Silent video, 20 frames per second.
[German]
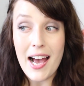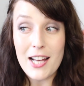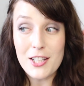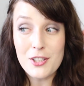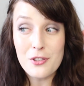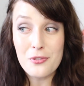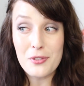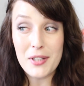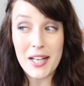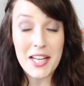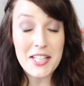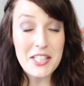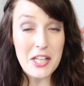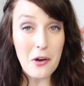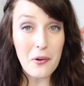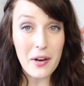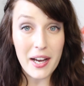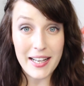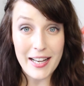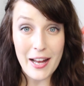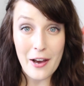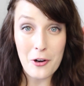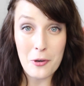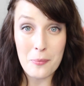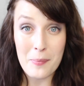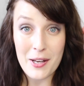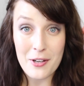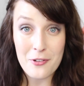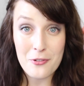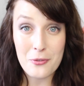Also vielleicht auch ein
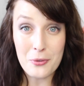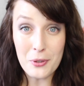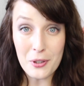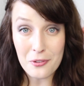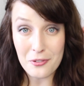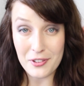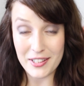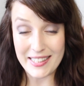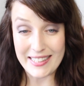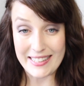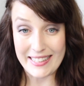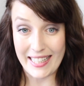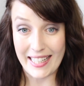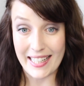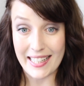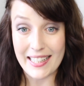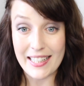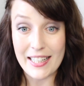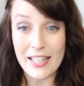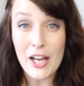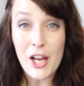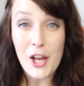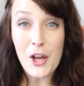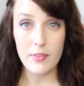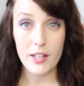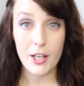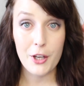Argument für viel Trinken.